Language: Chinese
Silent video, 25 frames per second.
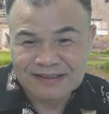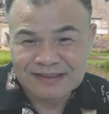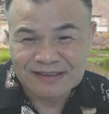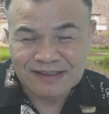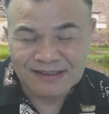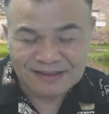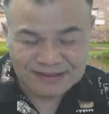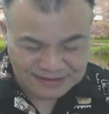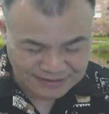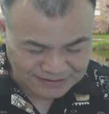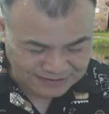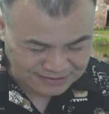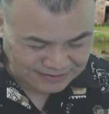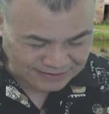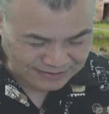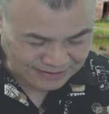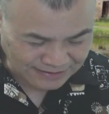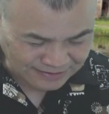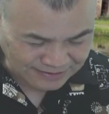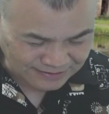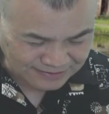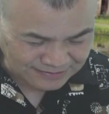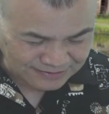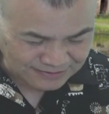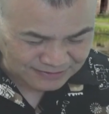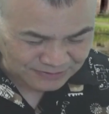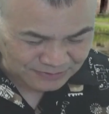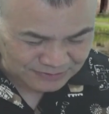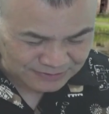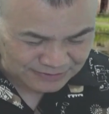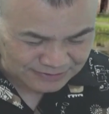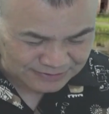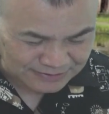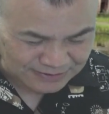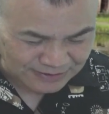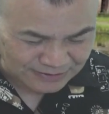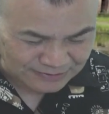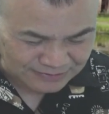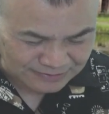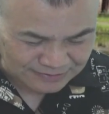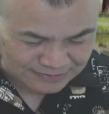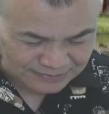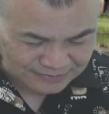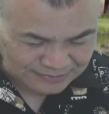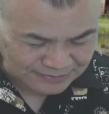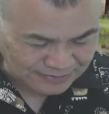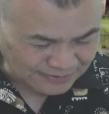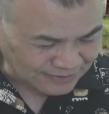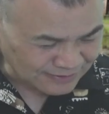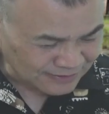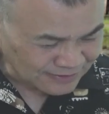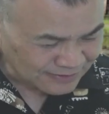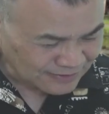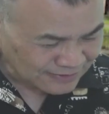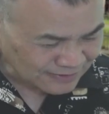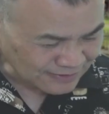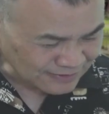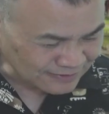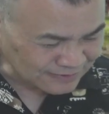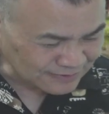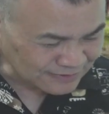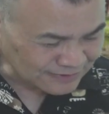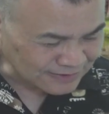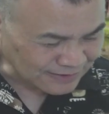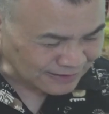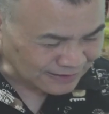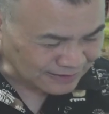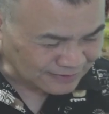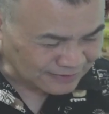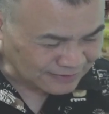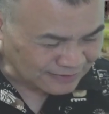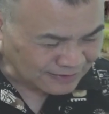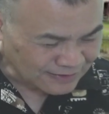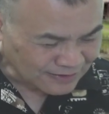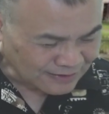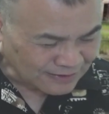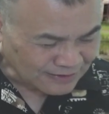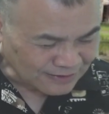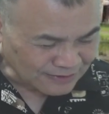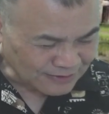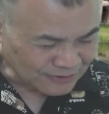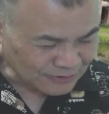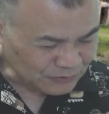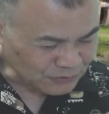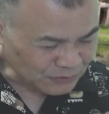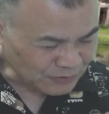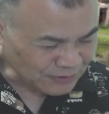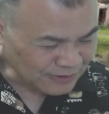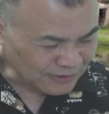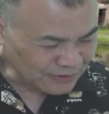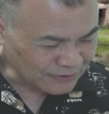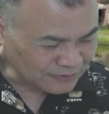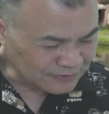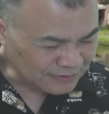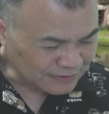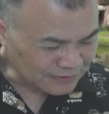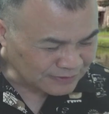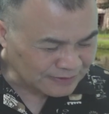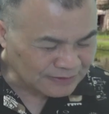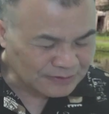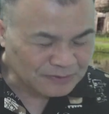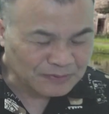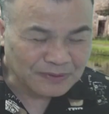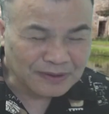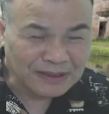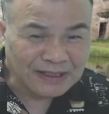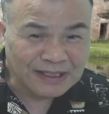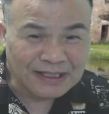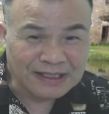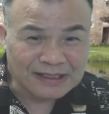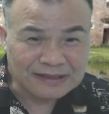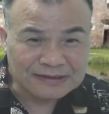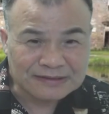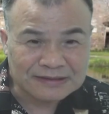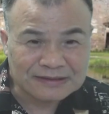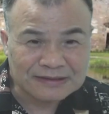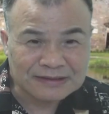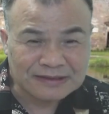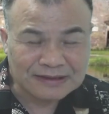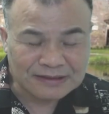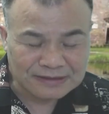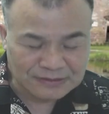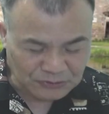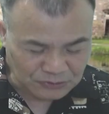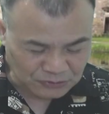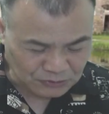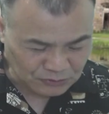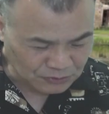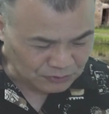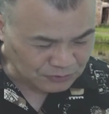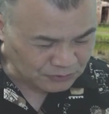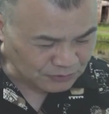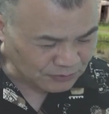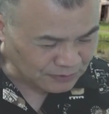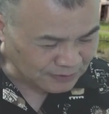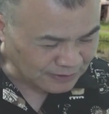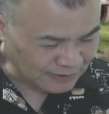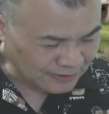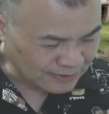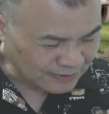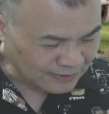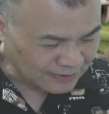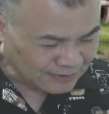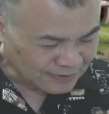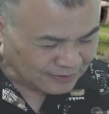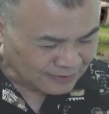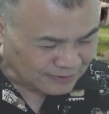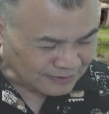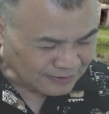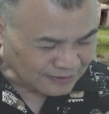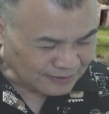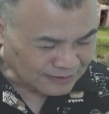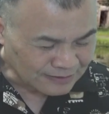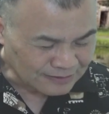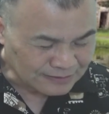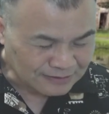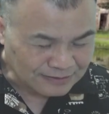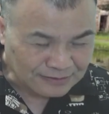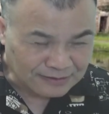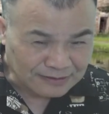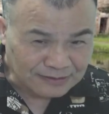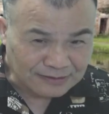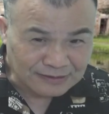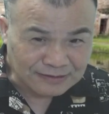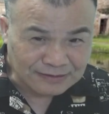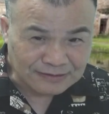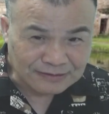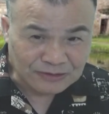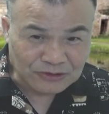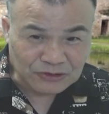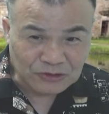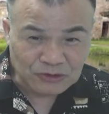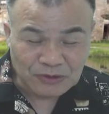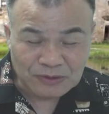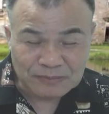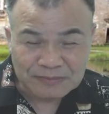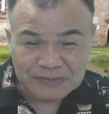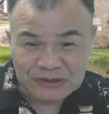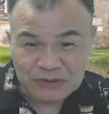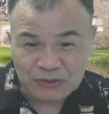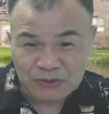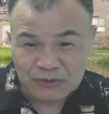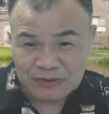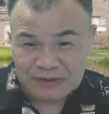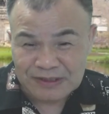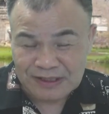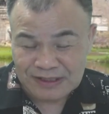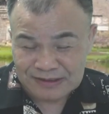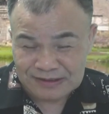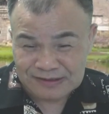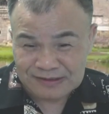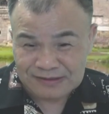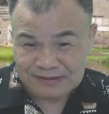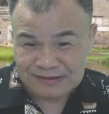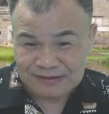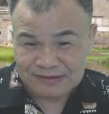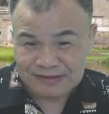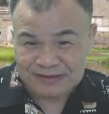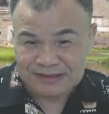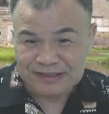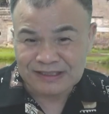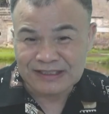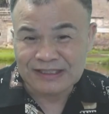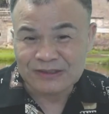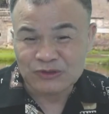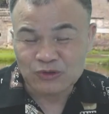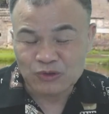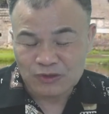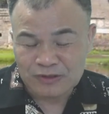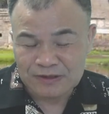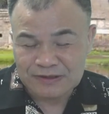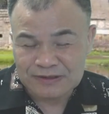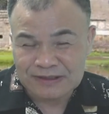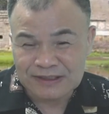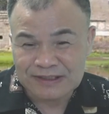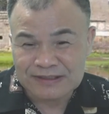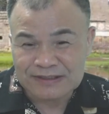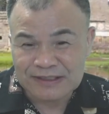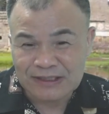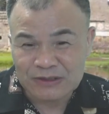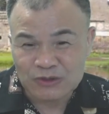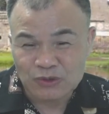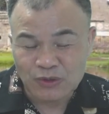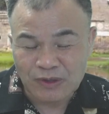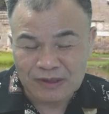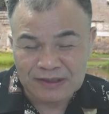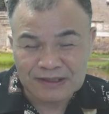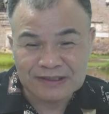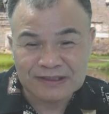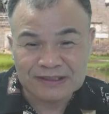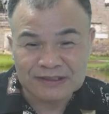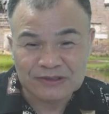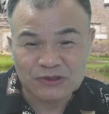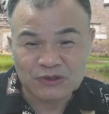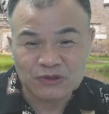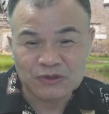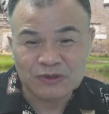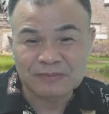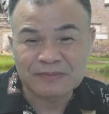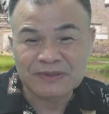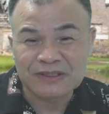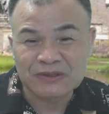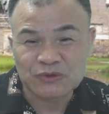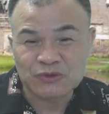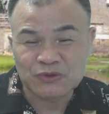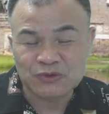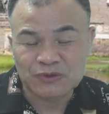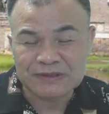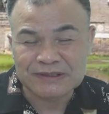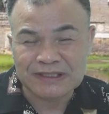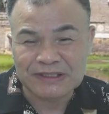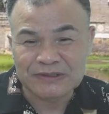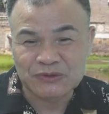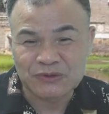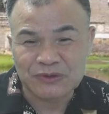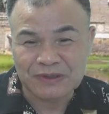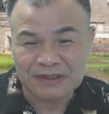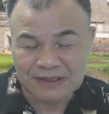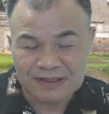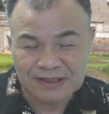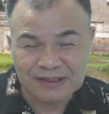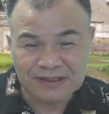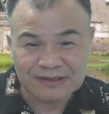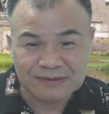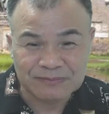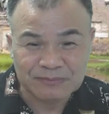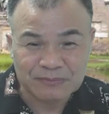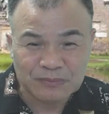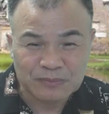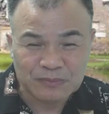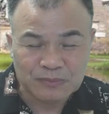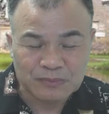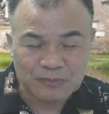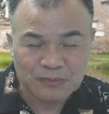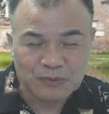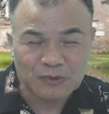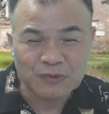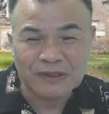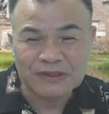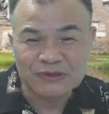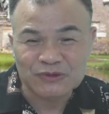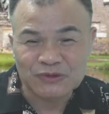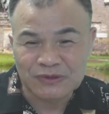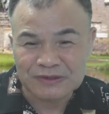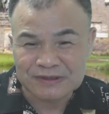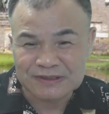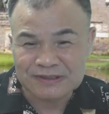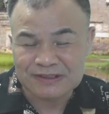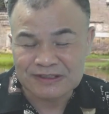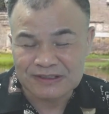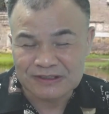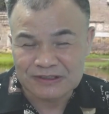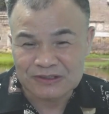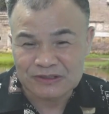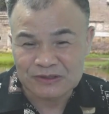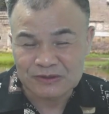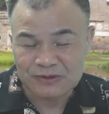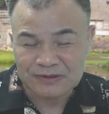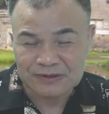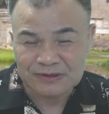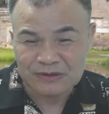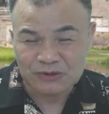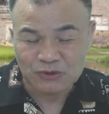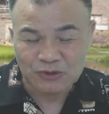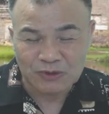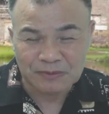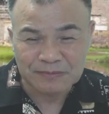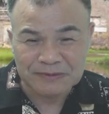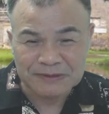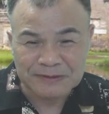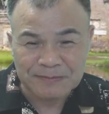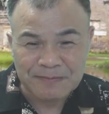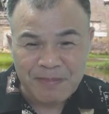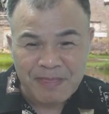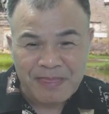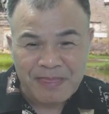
哦，可能是假，可能是有人造的，呃，可能是假。呃，所以也有人认为呢，这个李旭中呢。呃，李希东命书可能现在现在传的李希东命书三卷，可能不完全是李希东的手笔，